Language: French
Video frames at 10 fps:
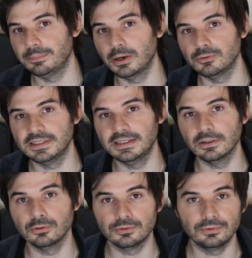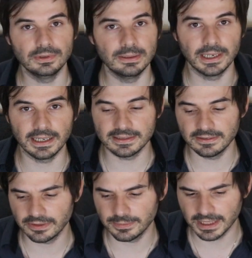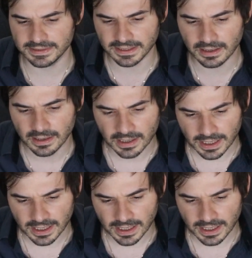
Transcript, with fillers: pas aux idées reçues des magazines féminins, etc.,